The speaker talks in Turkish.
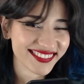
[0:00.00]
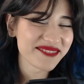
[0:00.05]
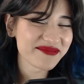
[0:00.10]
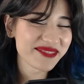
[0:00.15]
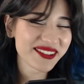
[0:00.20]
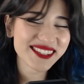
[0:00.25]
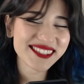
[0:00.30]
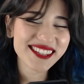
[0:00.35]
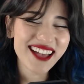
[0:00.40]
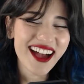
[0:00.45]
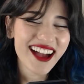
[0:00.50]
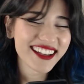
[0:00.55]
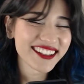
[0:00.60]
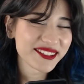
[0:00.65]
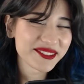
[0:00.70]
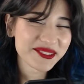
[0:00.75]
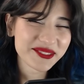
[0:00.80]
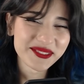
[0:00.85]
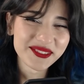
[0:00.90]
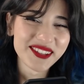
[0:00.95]
Bu kız
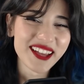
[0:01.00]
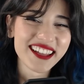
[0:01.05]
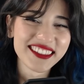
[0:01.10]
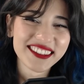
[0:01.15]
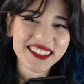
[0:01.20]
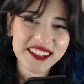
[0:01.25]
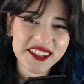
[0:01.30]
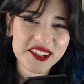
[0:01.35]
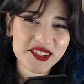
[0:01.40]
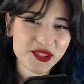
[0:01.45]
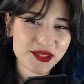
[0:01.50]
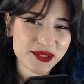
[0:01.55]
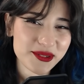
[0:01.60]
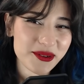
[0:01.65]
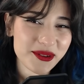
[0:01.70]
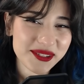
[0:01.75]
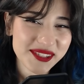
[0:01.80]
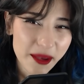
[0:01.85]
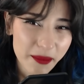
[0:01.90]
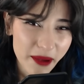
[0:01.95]
hangi dünyada
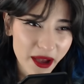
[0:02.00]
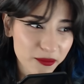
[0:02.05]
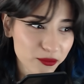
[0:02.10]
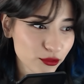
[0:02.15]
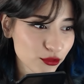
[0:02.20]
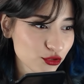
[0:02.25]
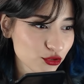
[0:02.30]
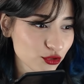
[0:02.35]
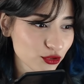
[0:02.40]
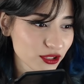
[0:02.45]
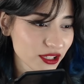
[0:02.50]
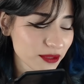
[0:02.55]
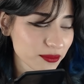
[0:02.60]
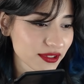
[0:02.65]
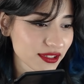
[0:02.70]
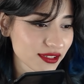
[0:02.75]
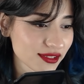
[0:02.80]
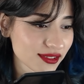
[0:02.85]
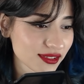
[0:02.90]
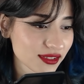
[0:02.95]
yaşıyor? Sabah buluştuk ya
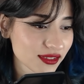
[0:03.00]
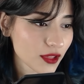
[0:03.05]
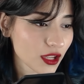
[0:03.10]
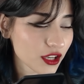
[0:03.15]
biz.